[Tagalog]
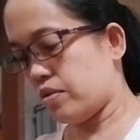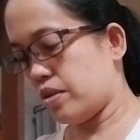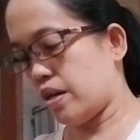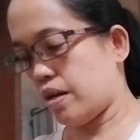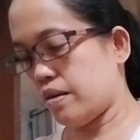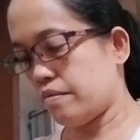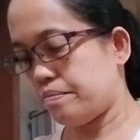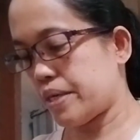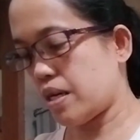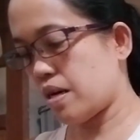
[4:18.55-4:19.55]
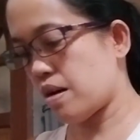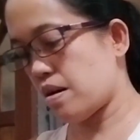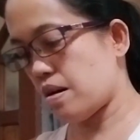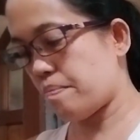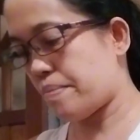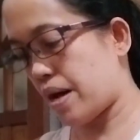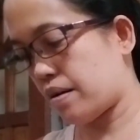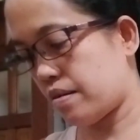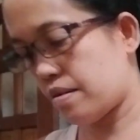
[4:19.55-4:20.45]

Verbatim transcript: niya, pagka pack.